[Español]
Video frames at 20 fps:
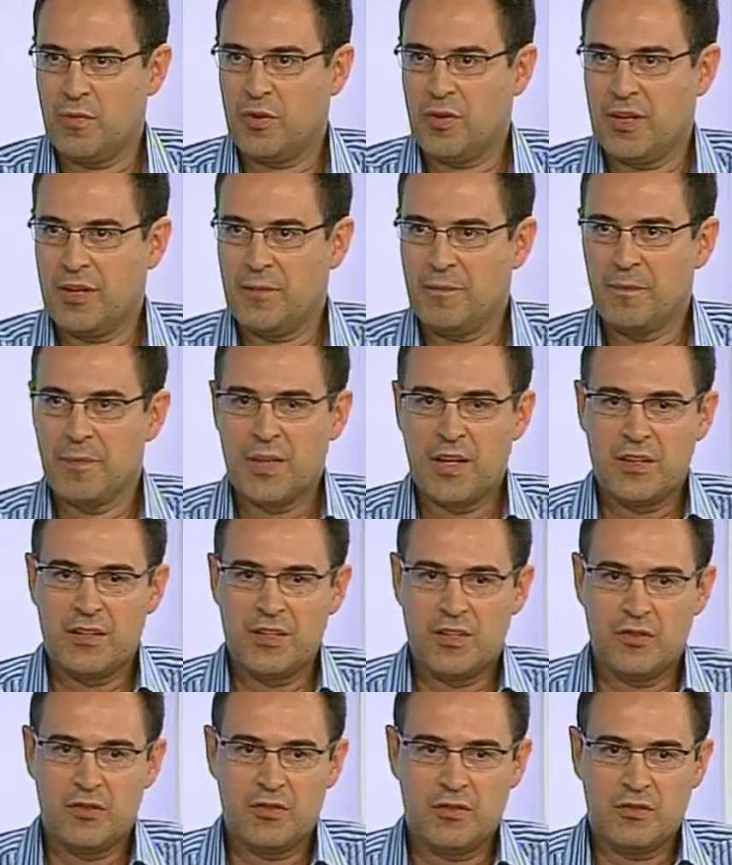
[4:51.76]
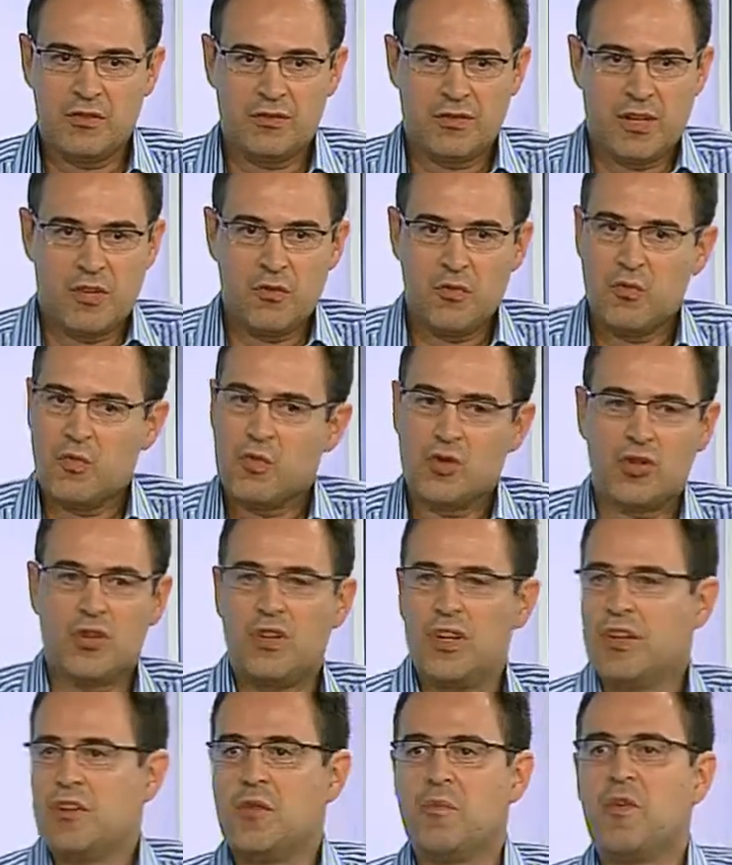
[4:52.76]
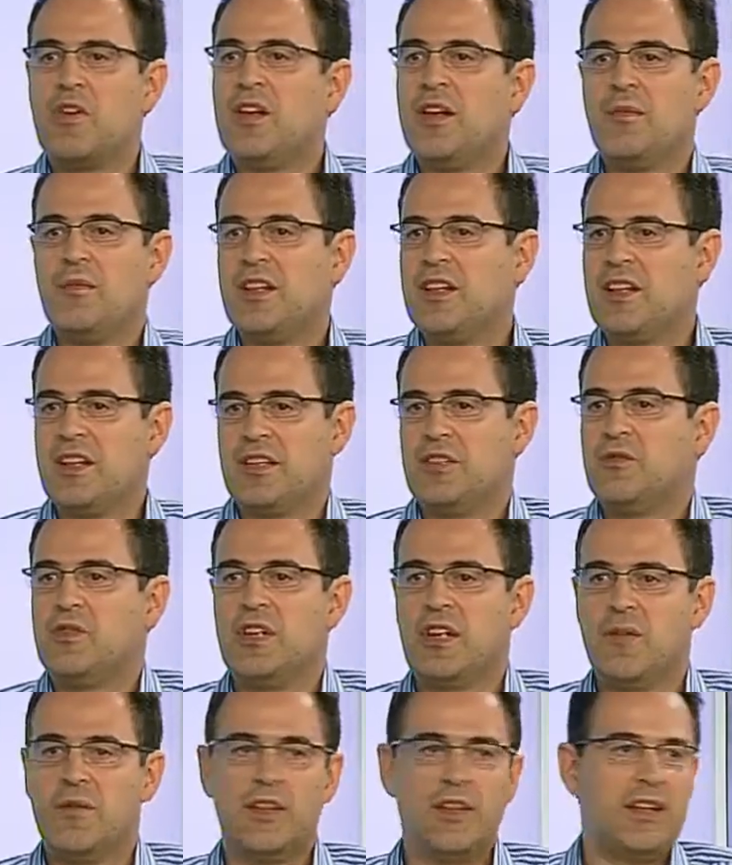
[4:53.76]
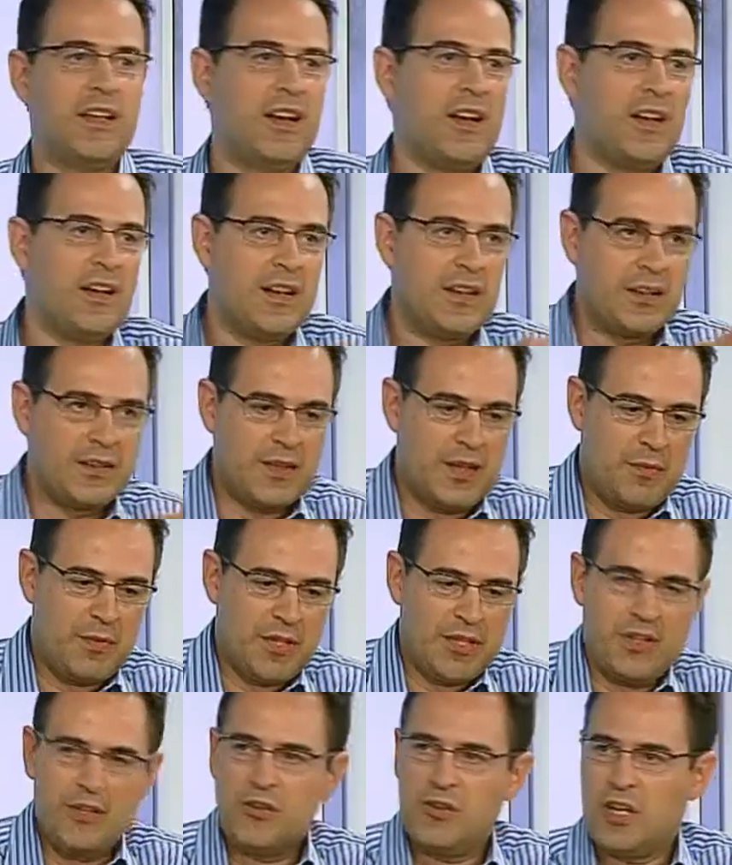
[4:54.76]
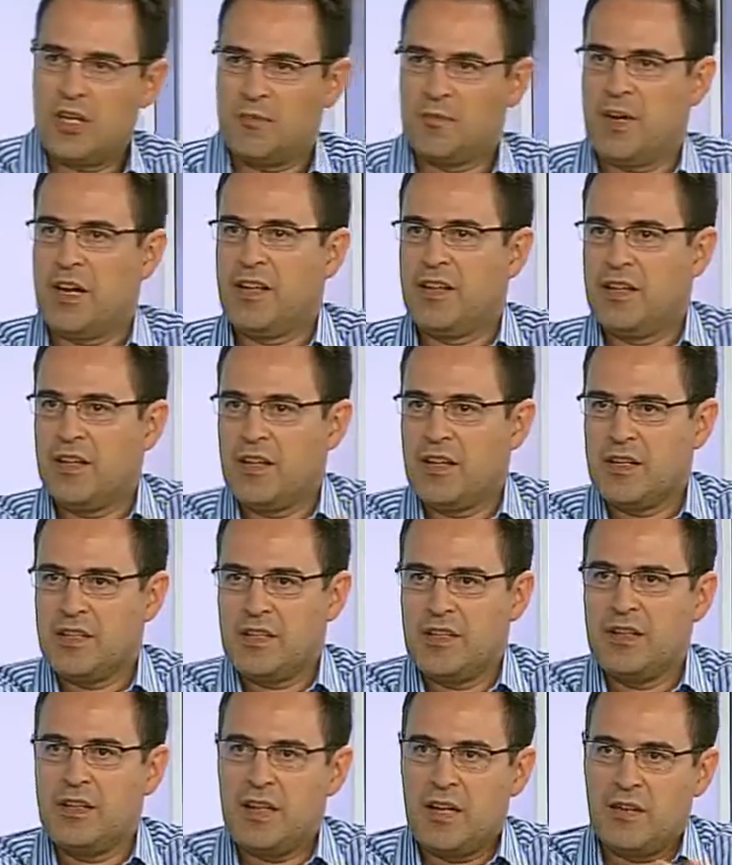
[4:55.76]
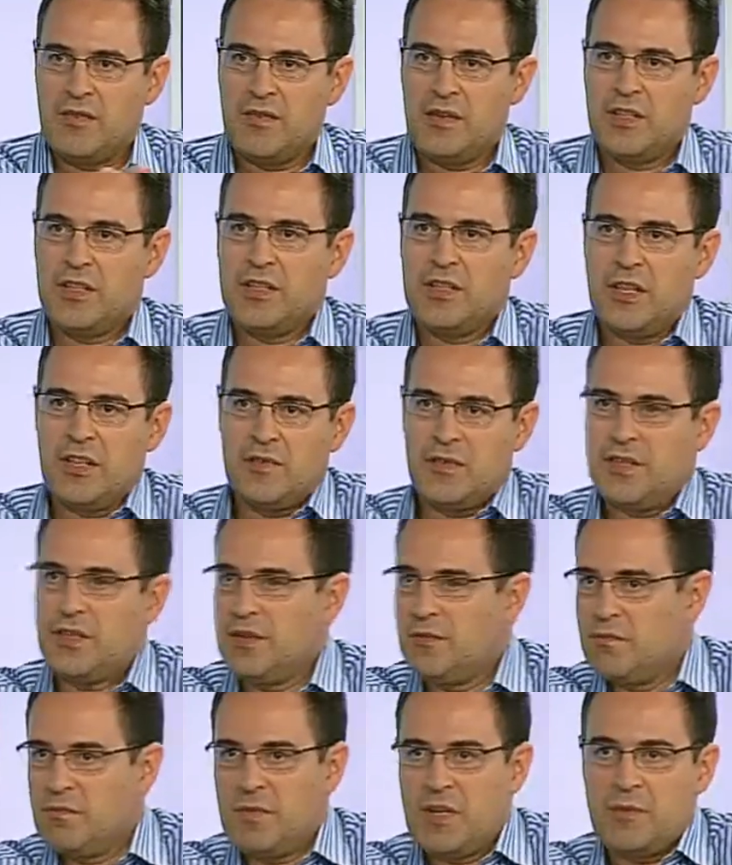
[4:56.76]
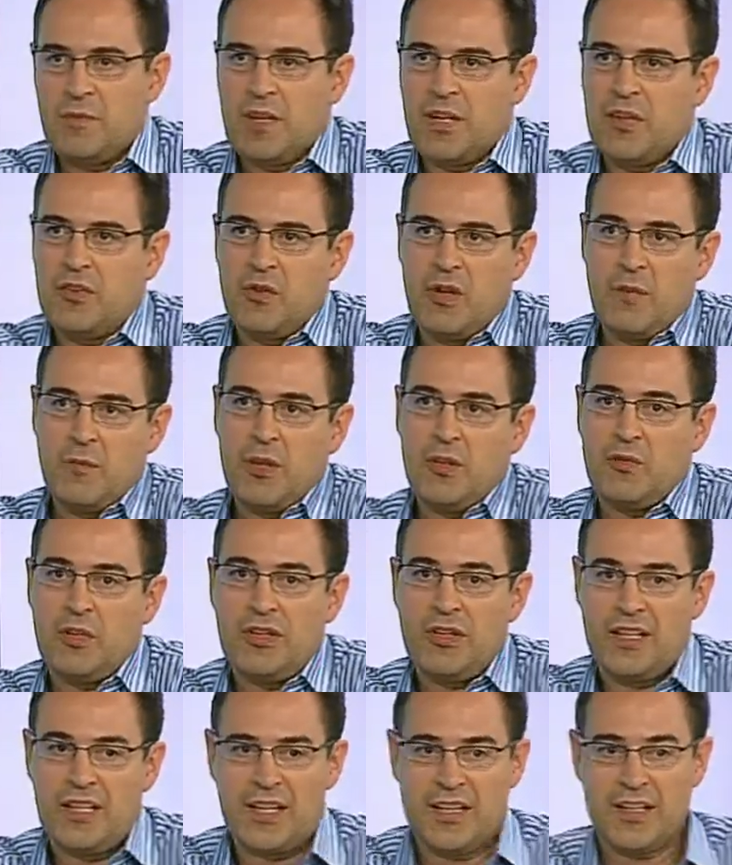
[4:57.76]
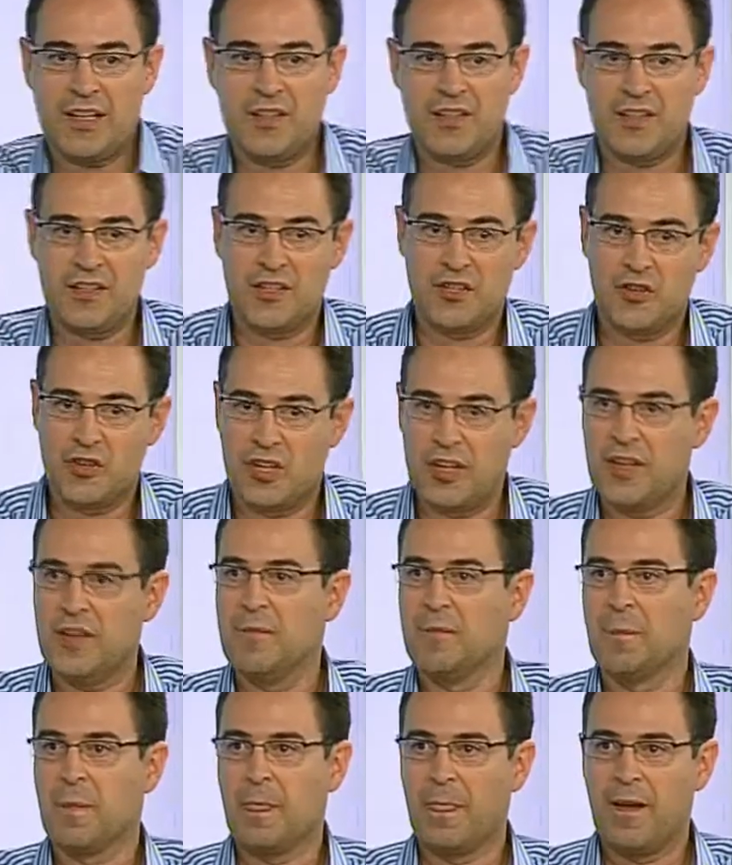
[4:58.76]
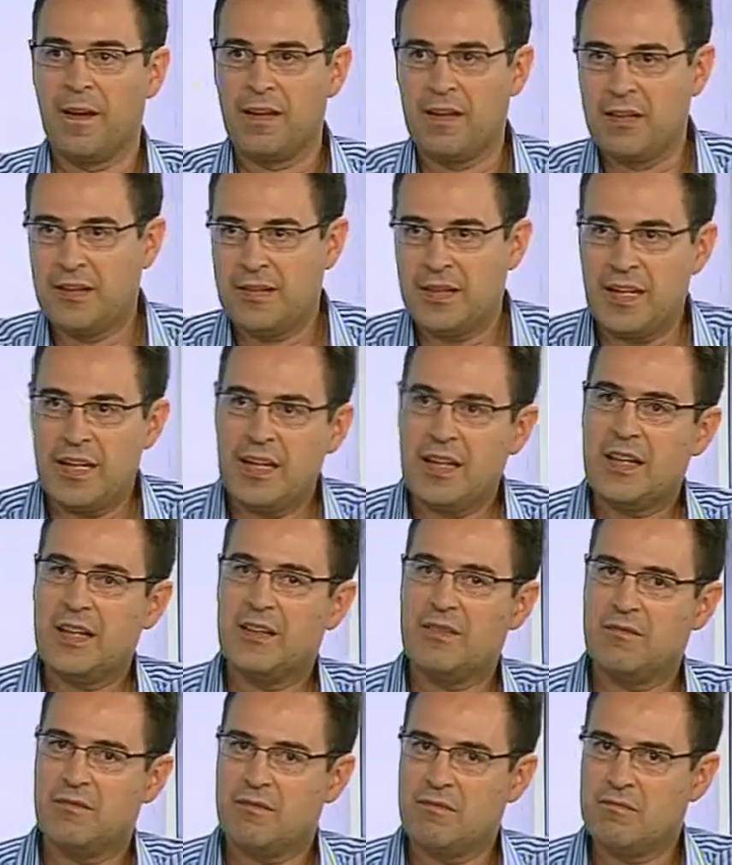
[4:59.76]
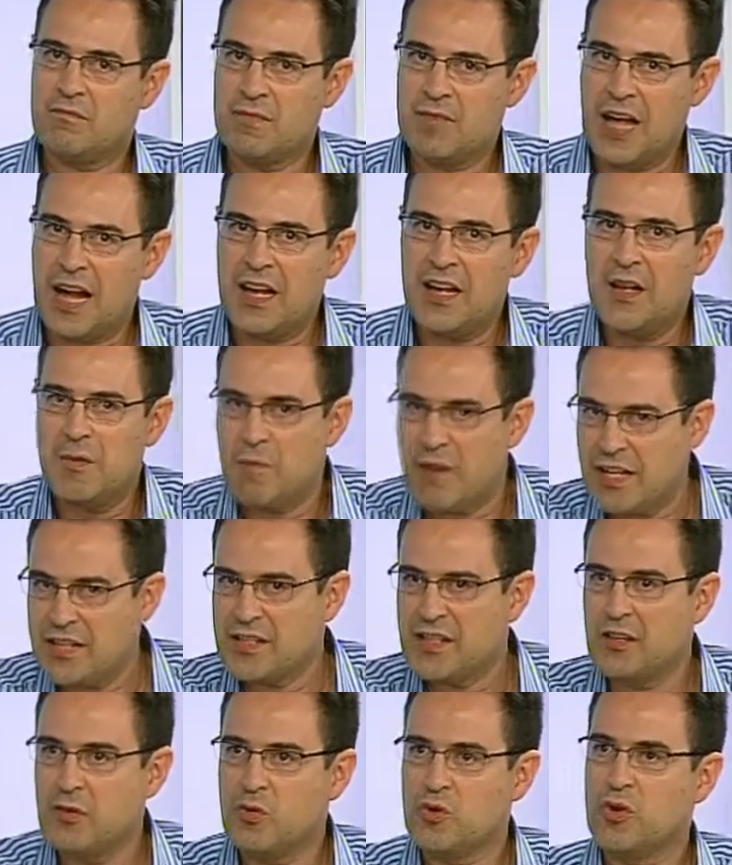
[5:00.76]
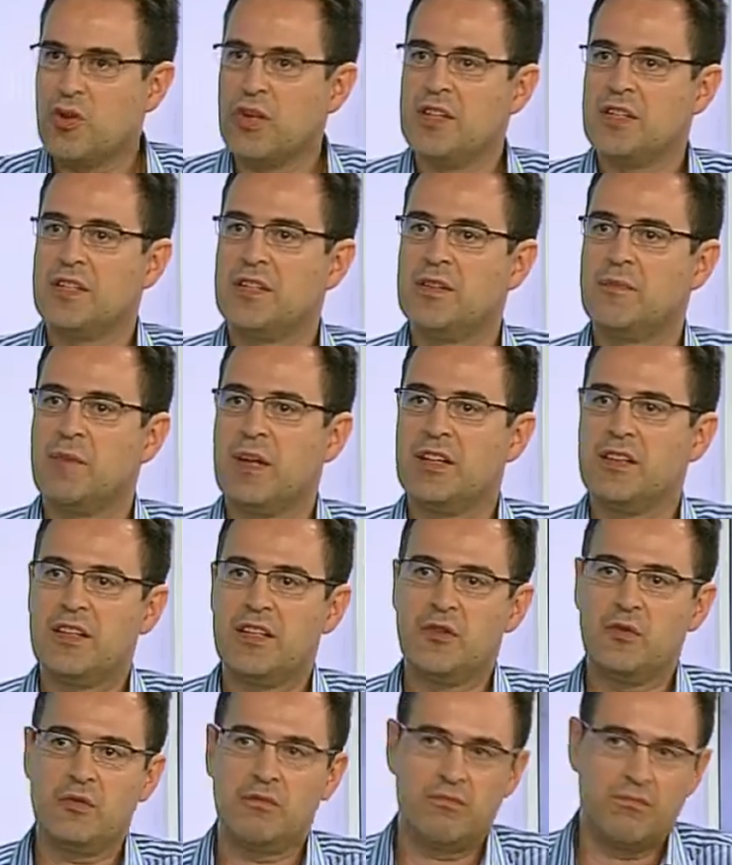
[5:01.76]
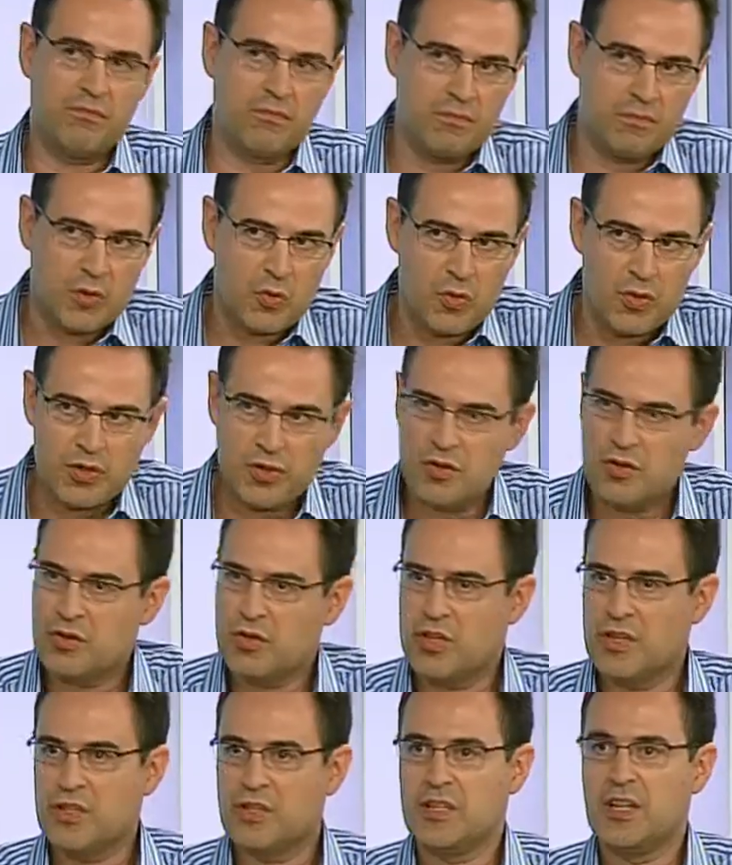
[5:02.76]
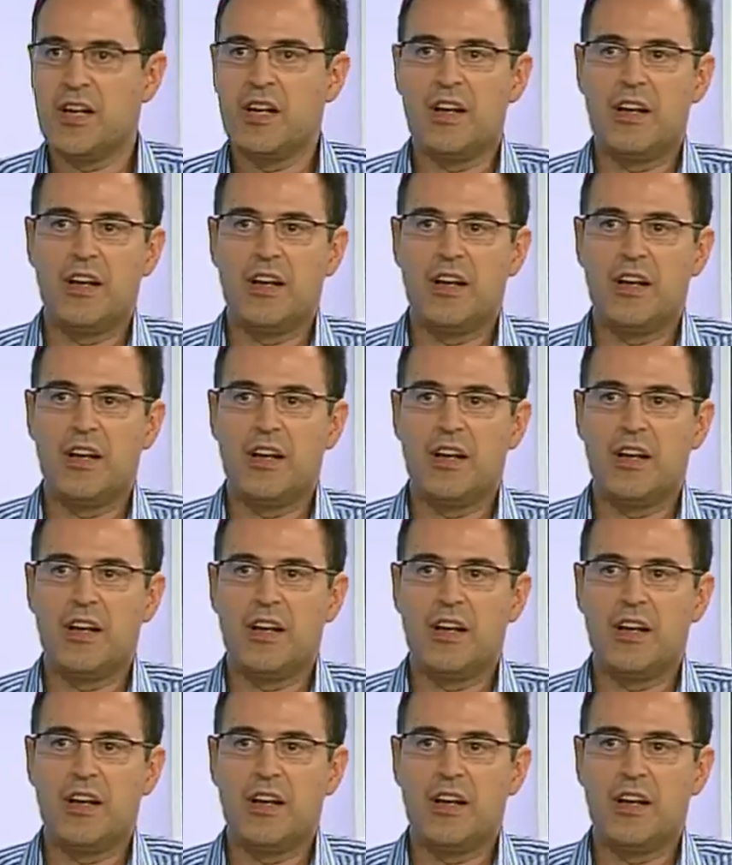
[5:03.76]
porque si no, un curso online no puede limitarse únicamente a te presento las prácticas, tal fecha, tal fecha, vas marcando la pauta y te las haces, sino que tiene que mm, animarse incluso a que se planteen cuestiones